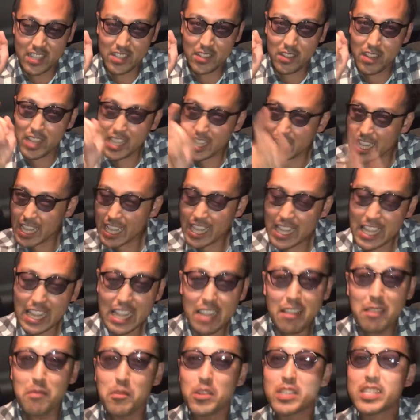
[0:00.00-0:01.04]
それだけ
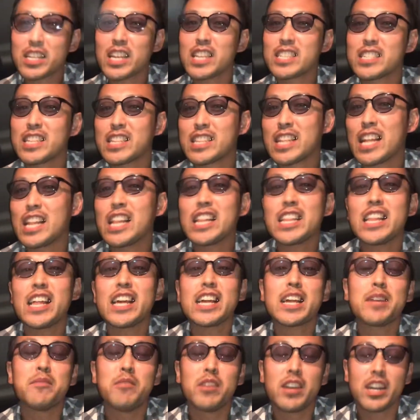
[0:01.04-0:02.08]
ではもしかしたら足らな
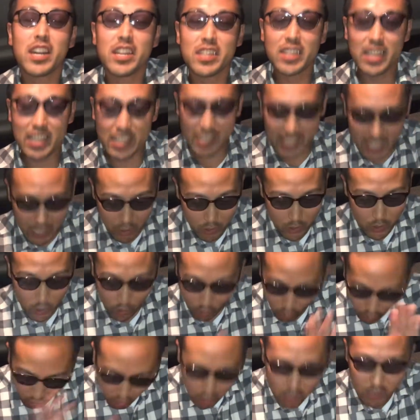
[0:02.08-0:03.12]
いかもわかんないんで、この
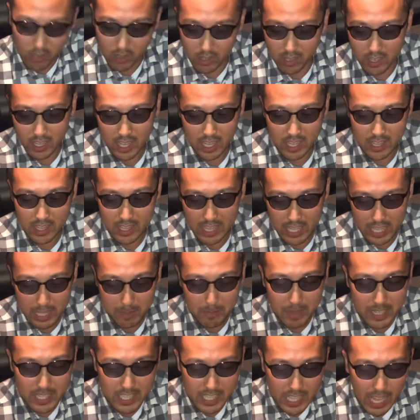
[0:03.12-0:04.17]
本買ってき
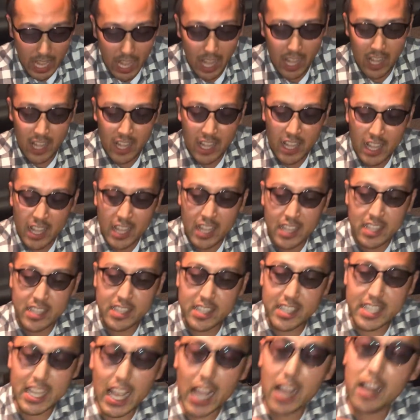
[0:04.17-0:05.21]
ました。
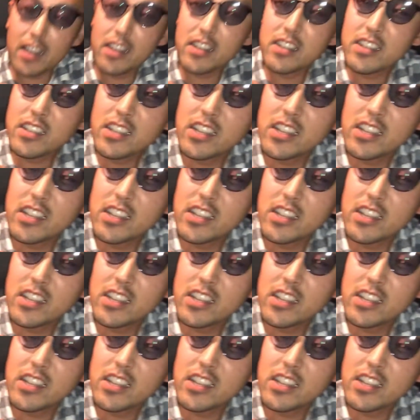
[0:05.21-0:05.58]
じゃん